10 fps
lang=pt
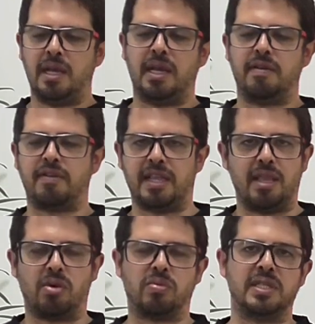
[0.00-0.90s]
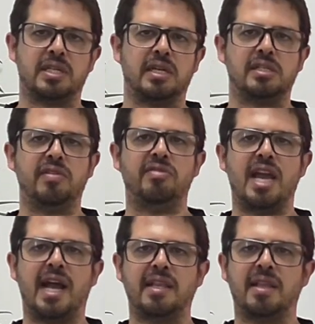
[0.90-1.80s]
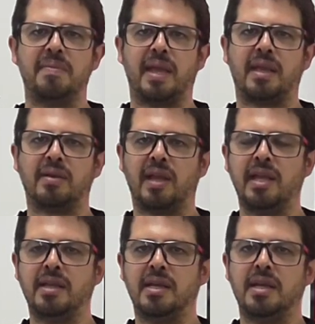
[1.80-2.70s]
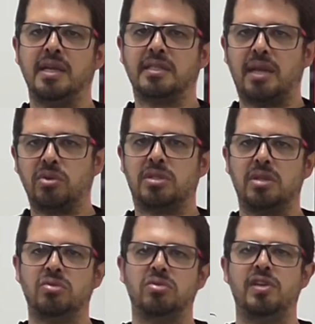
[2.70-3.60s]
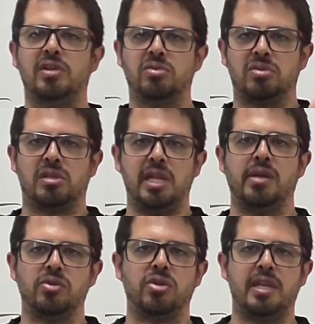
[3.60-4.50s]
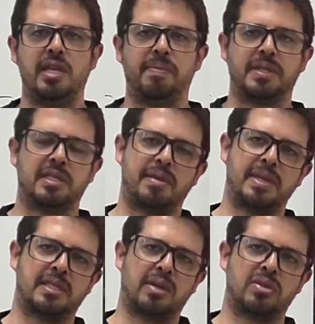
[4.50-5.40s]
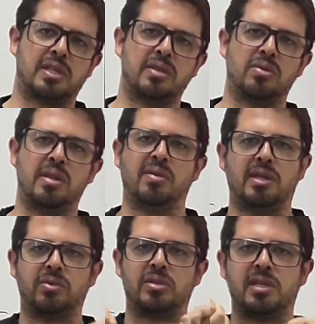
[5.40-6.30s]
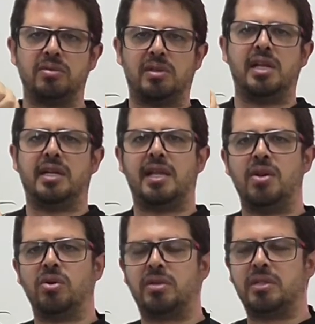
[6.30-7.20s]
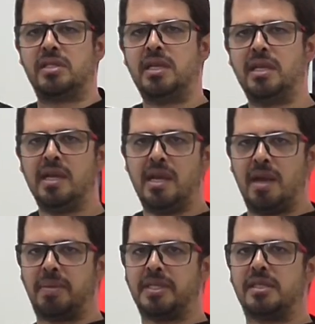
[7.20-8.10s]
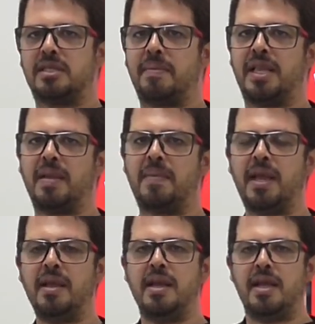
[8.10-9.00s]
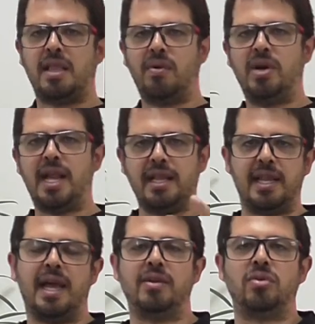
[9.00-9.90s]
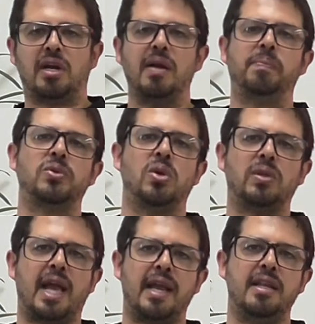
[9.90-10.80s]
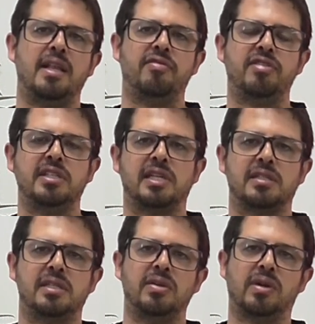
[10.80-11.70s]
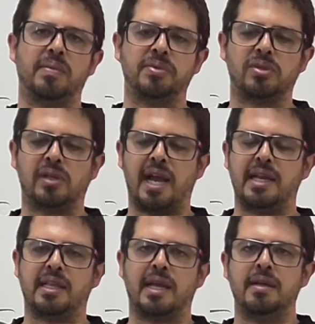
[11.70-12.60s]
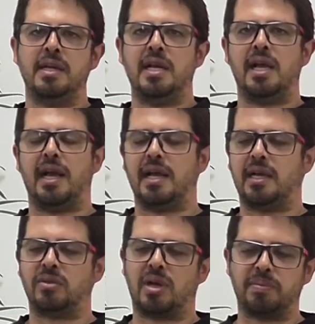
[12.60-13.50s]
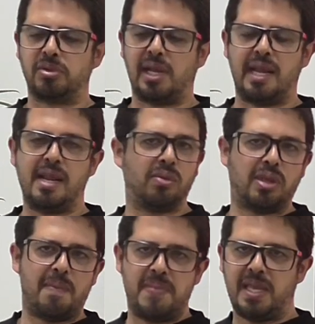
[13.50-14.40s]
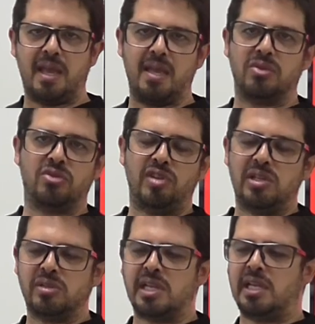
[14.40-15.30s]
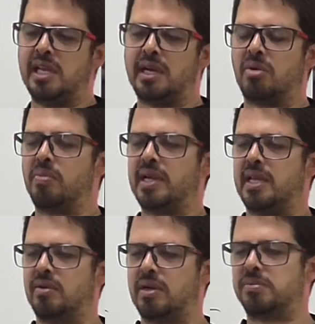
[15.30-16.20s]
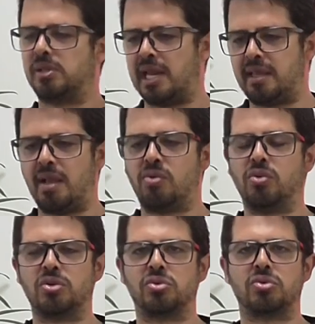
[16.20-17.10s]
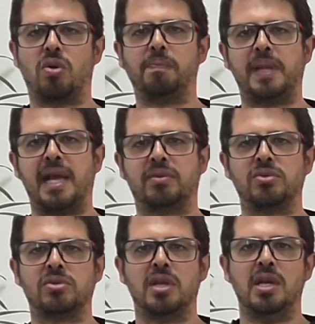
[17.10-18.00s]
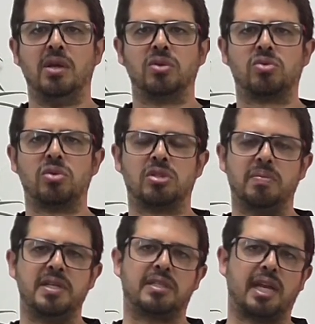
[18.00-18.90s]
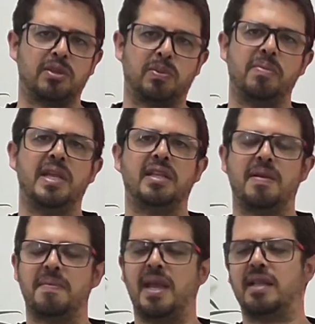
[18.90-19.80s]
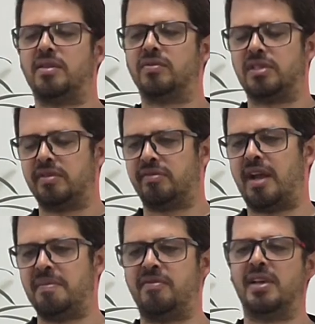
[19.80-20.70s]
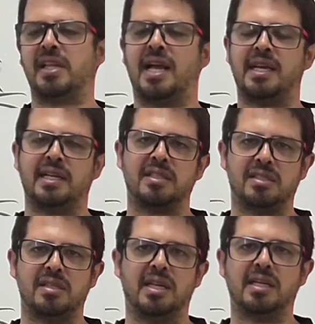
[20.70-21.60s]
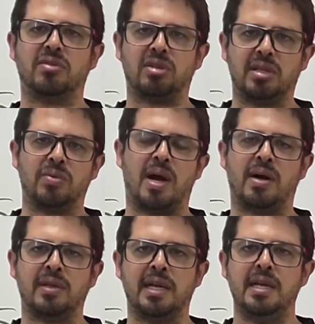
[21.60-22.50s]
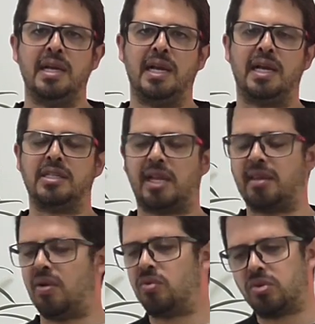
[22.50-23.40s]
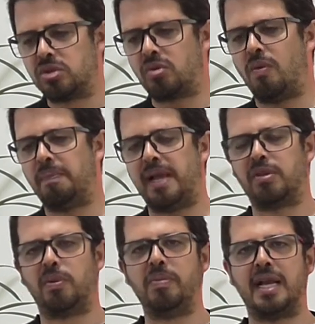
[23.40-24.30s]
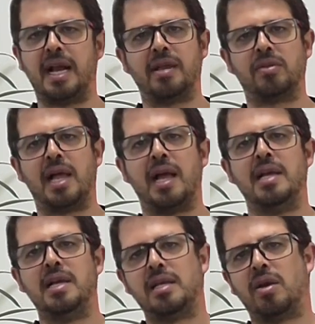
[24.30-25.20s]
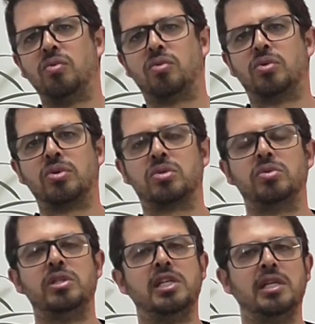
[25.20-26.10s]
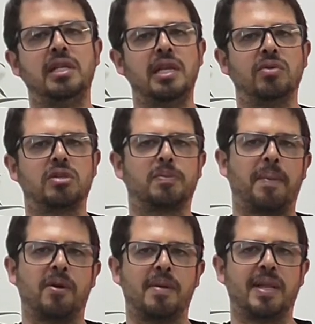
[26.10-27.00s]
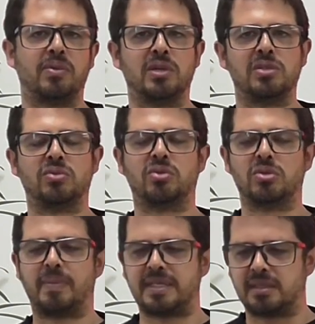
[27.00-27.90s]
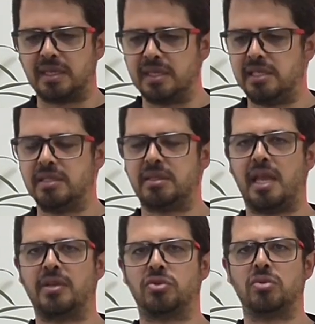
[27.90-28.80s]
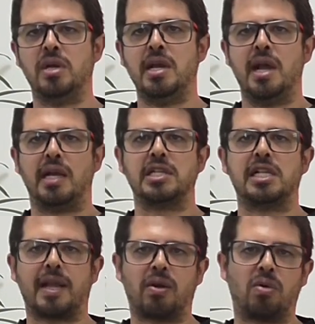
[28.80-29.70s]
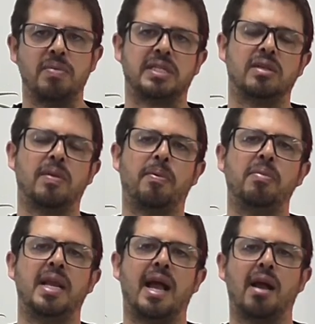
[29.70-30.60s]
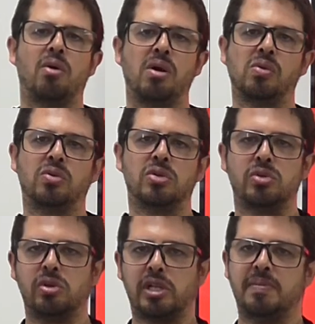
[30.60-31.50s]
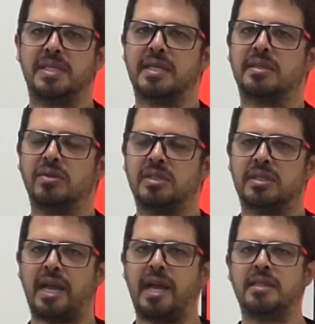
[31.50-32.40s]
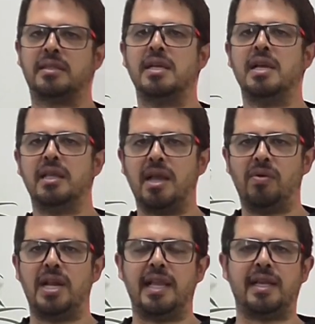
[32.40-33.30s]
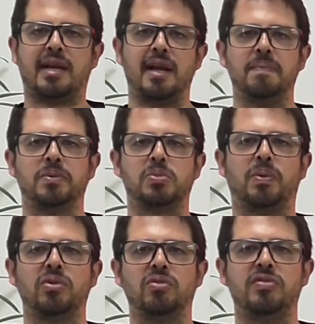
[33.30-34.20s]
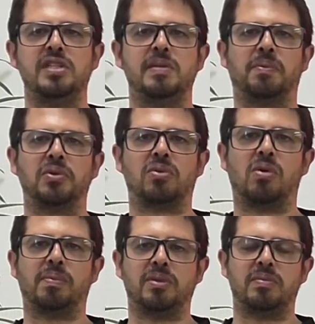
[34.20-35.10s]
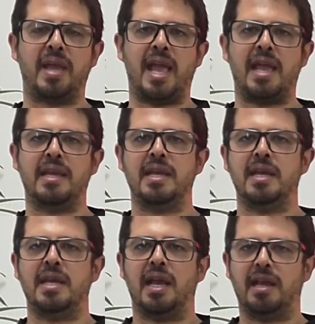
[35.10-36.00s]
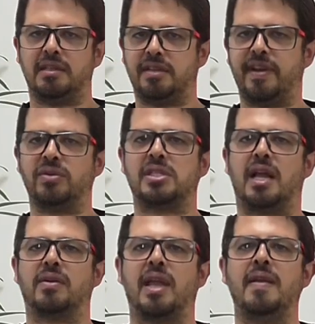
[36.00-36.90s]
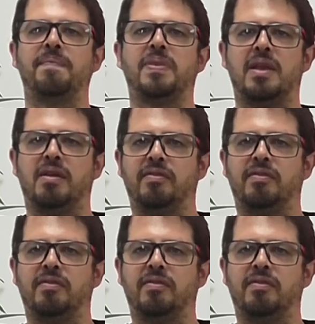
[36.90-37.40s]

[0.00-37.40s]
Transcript: É, vai ter algumas dicas de VI também, ok? Está gostando dos vídeos? Clica no joinha para a gente saber que está gostando. Não está gostando? Clica naquele outro assim para a gente saber também. E dá uma olhada lá no campus online da Vise. Assina o campus online, tá? Ah, no campus online não tem pequenos vídeos de dica como aqui. No campus online tem cursos completos. Os cursos são ministrados por mim também. Então você vai me ver lá ensinando, dando aula. É, já tem um curso completo publicado lá que é um curso de Linux para programadores, um curso bastante extenso. A gente está começando a publicar agora o curso de otimização de sites. Dá uma olhada campus.vise.com.br, é, você vai gostar, ok?